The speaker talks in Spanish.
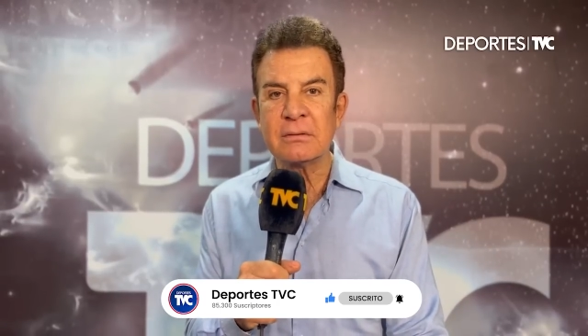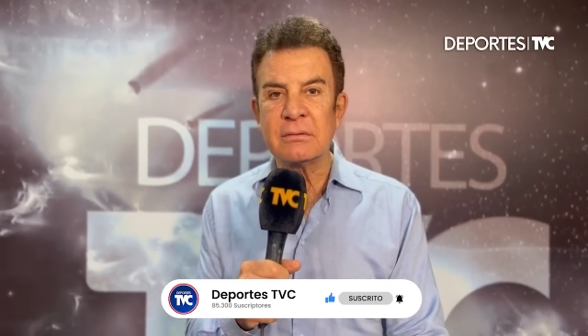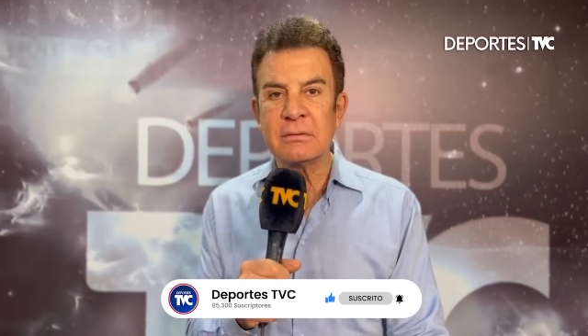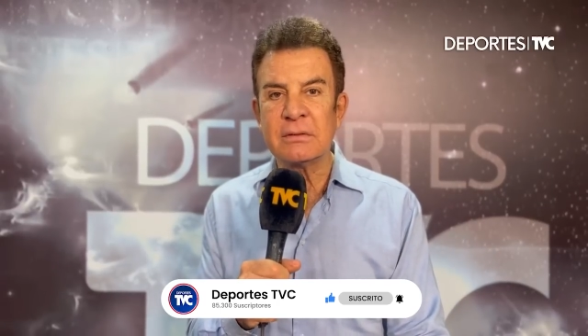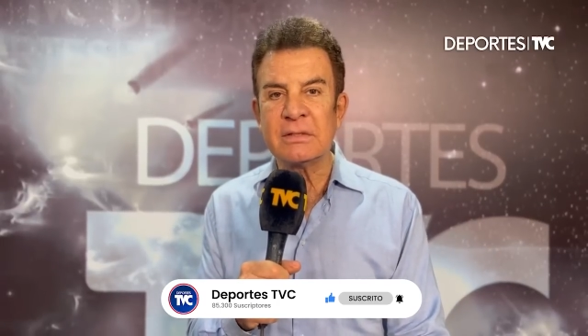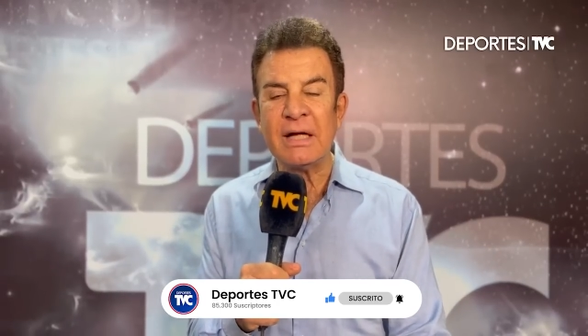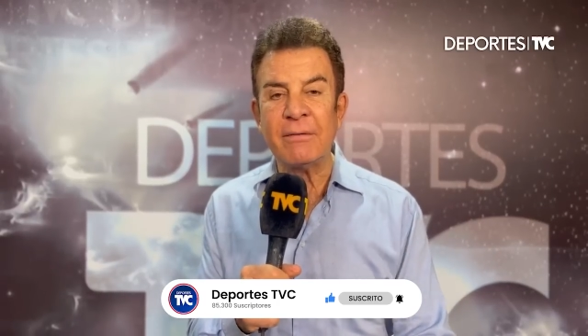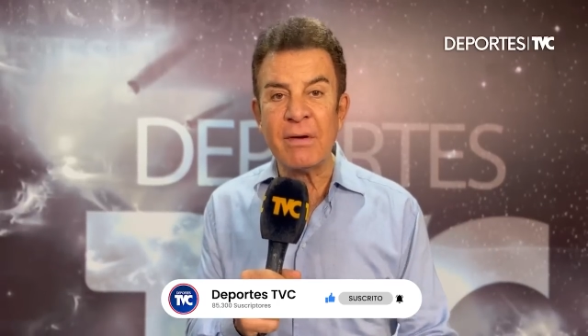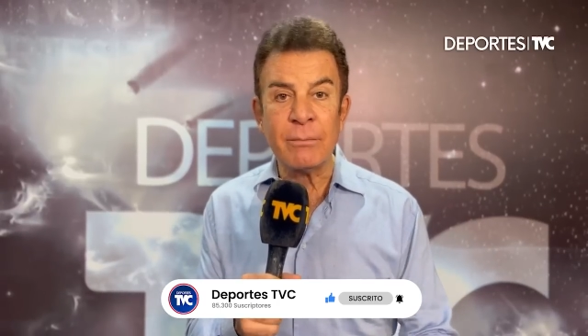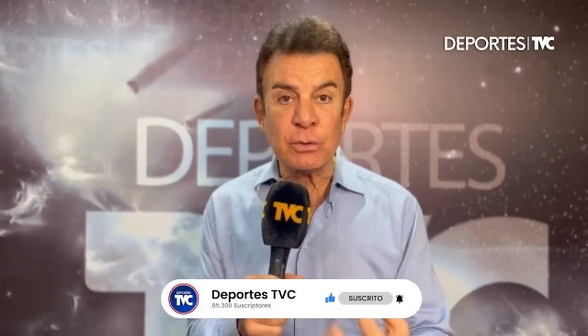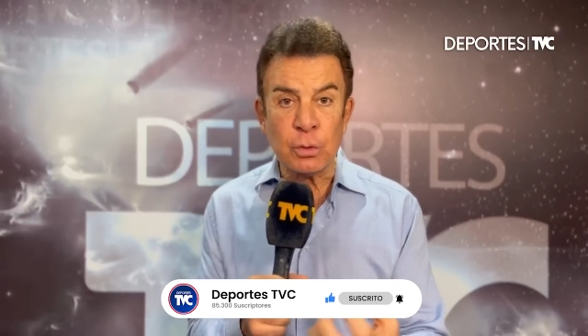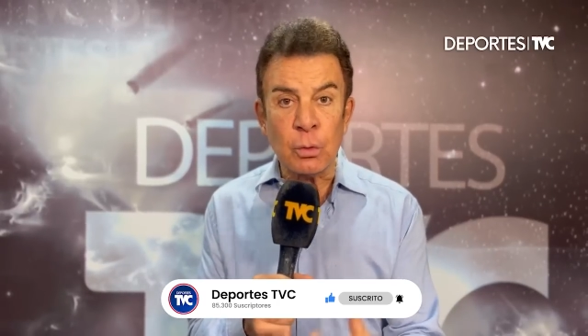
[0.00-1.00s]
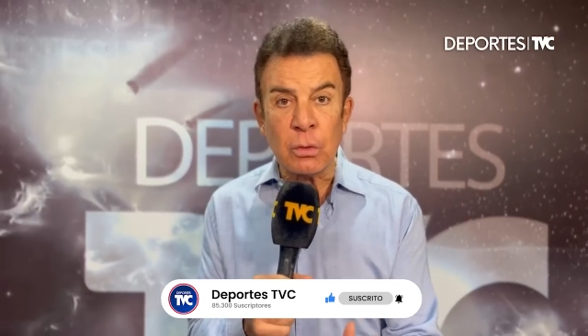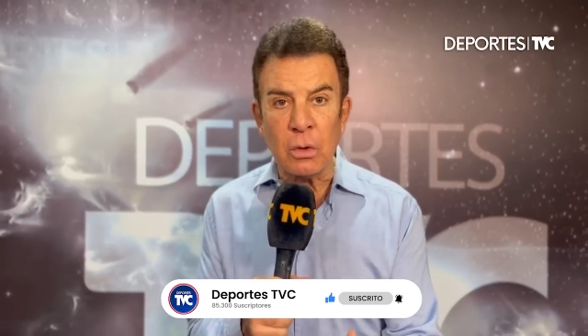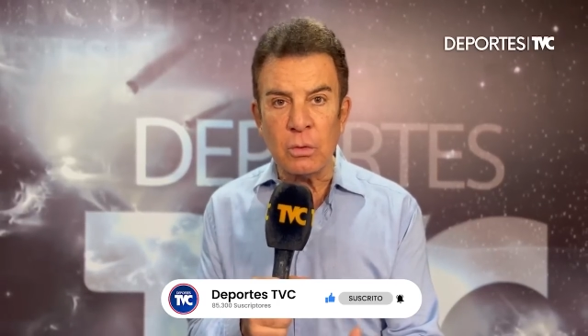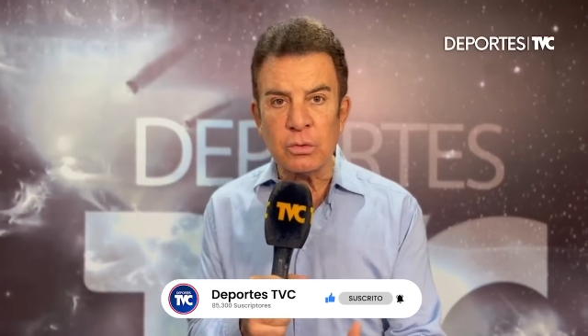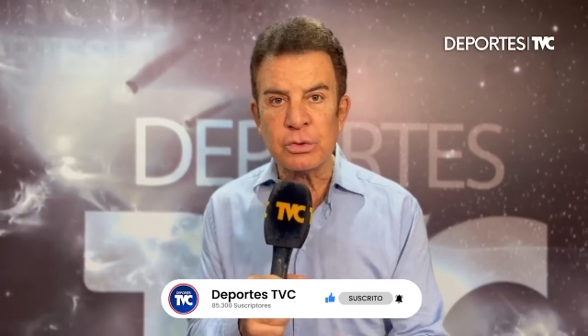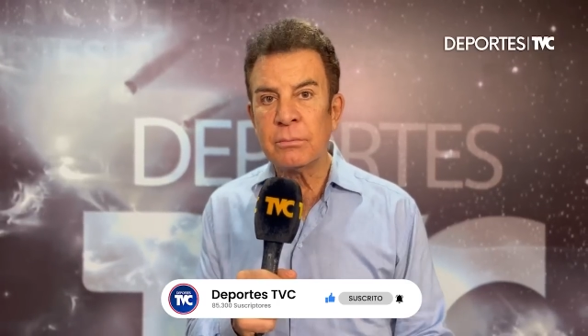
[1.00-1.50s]
si hablamos de un
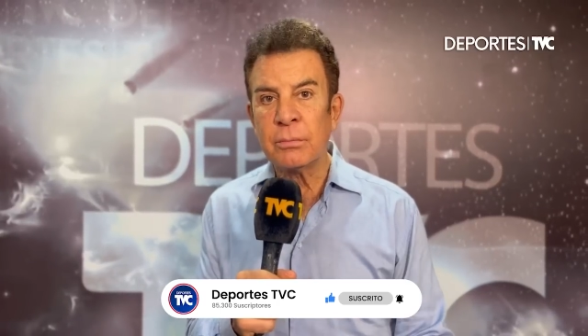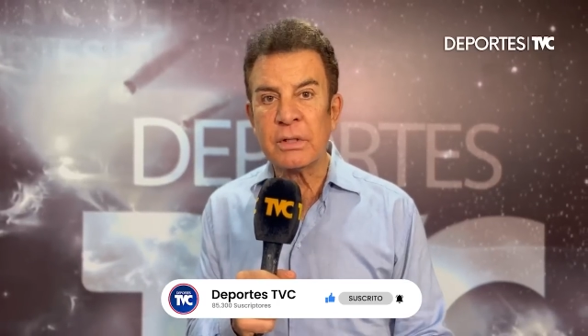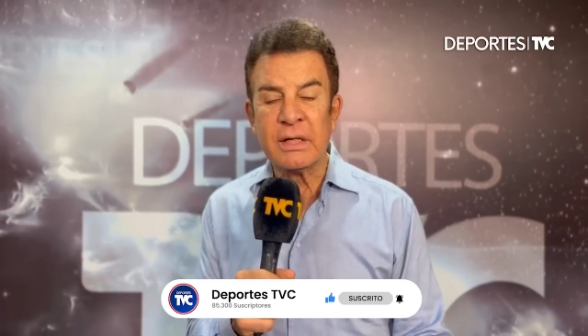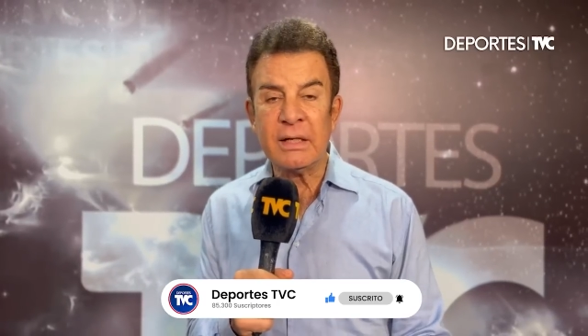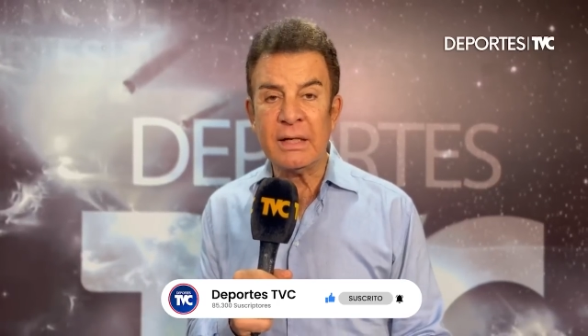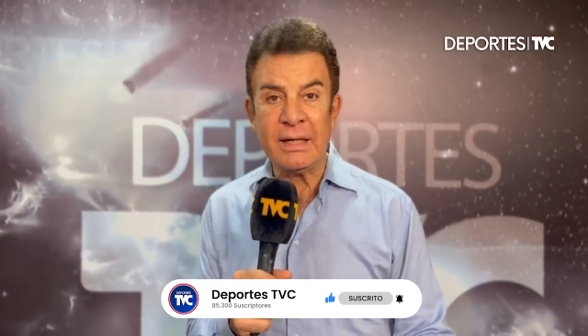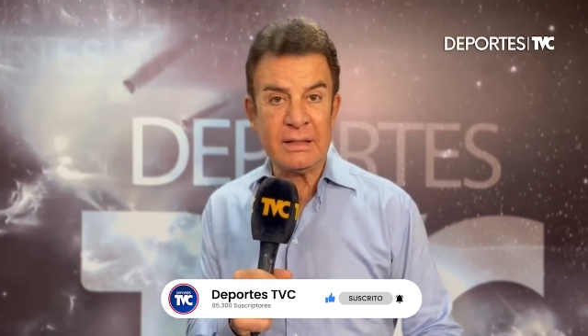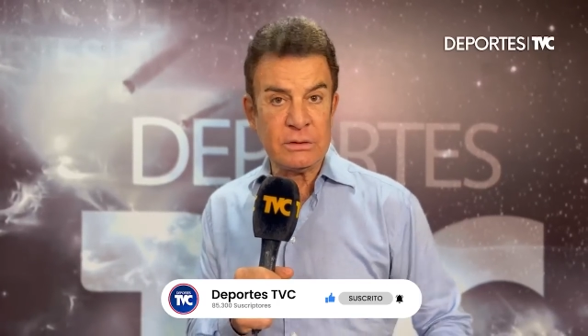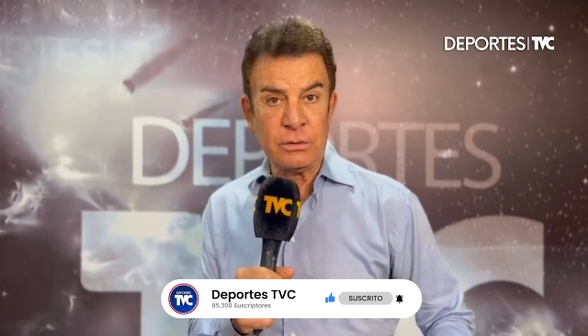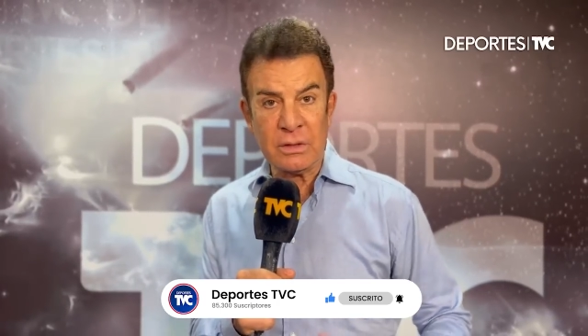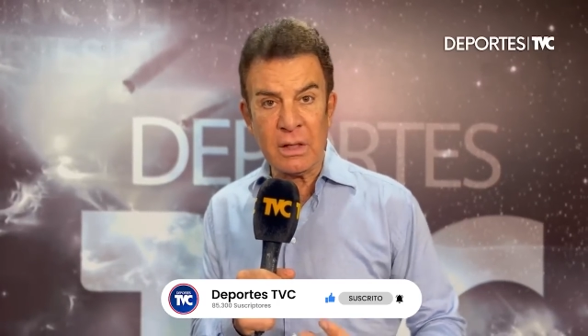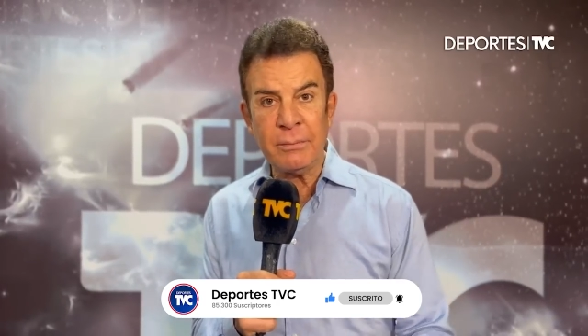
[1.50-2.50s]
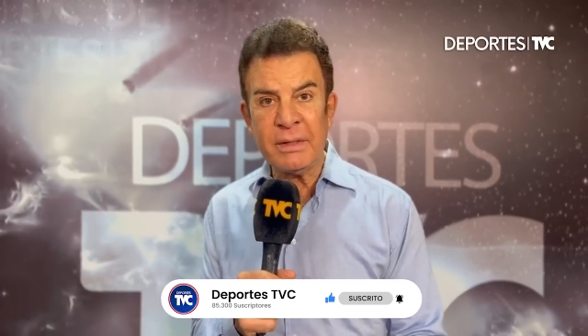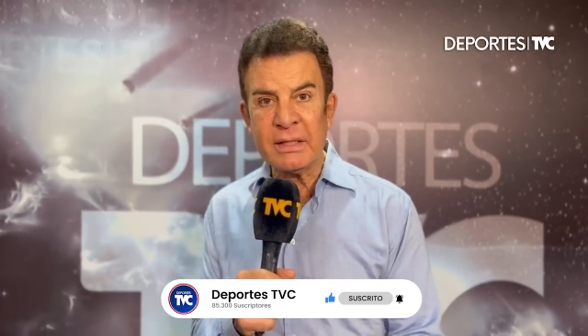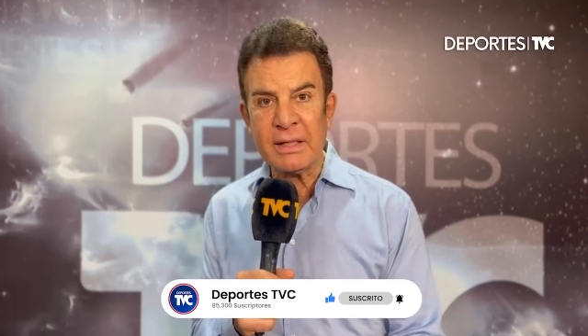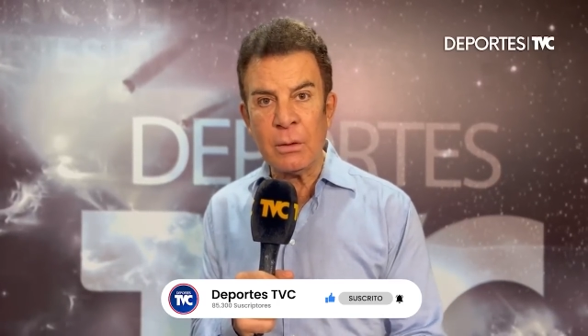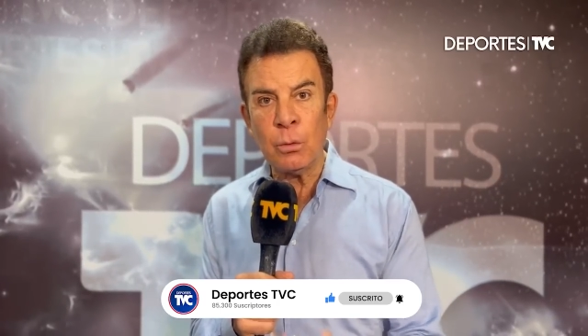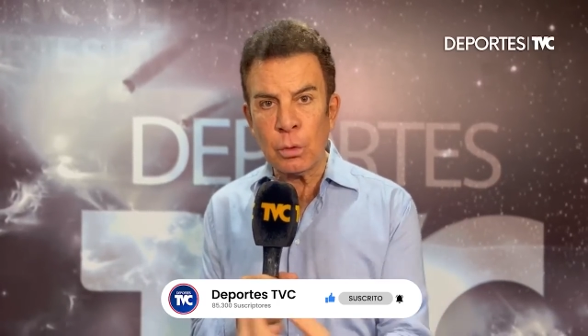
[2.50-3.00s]
coach, porque
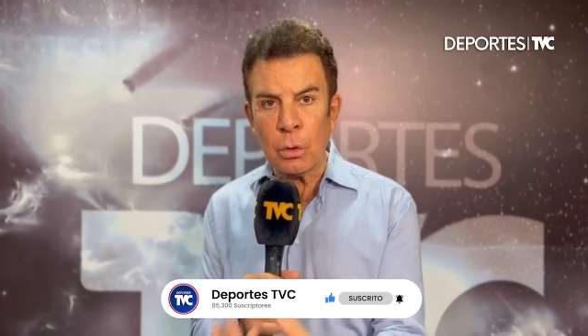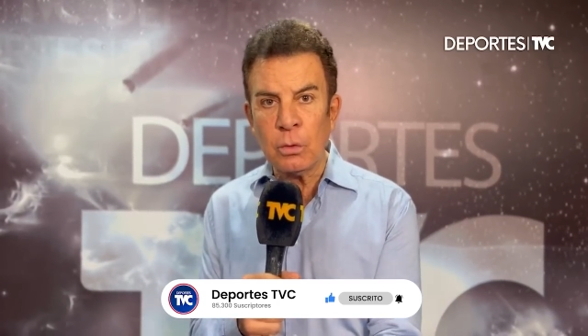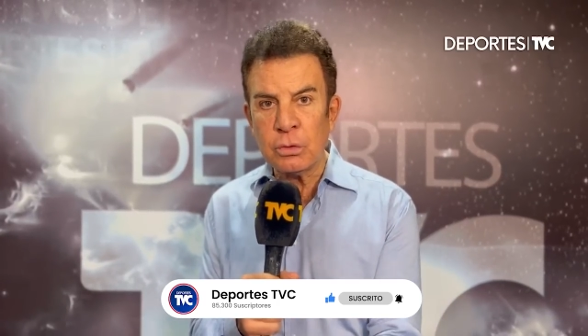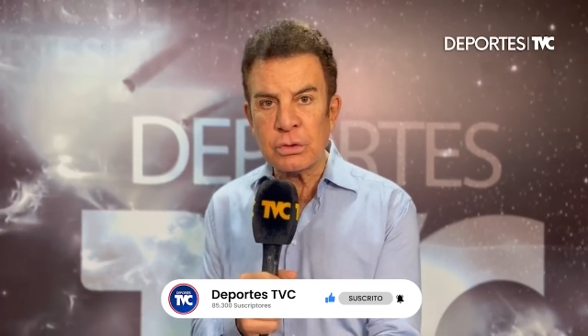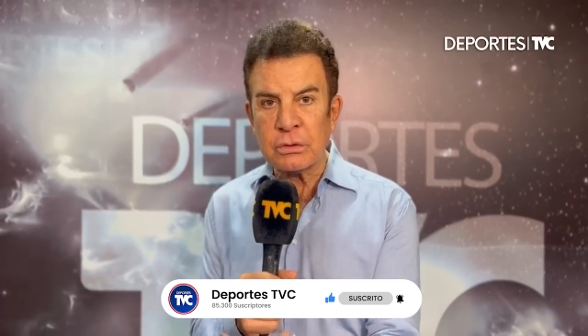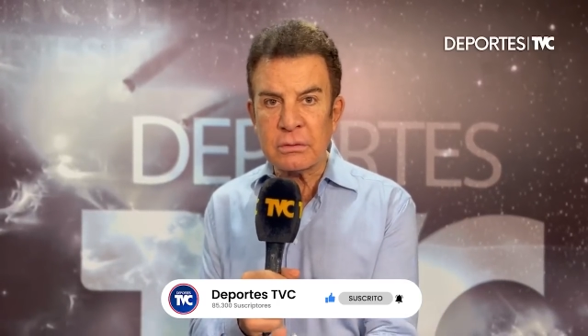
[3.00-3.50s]
adicionalmente a un coach,